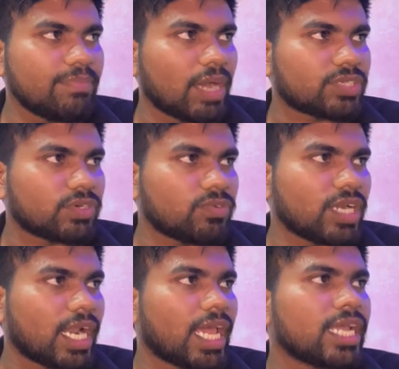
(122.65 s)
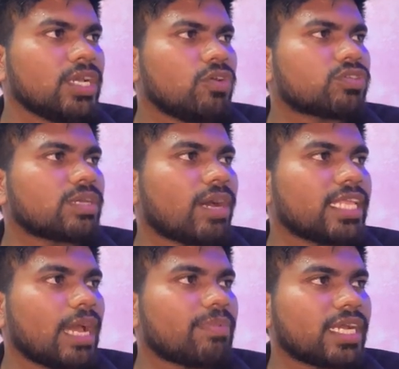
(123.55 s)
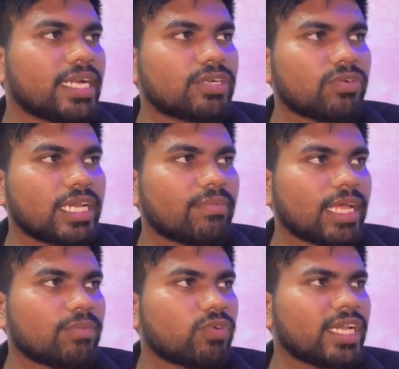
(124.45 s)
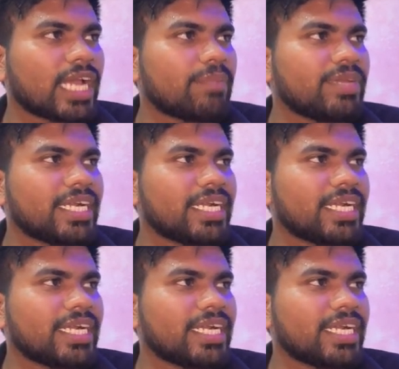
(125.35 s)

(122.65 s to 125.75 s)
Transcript: पासवर्ड को डाला है उसके बाद यहाँ पर कनेक्ट होने के बाद हमको एक आई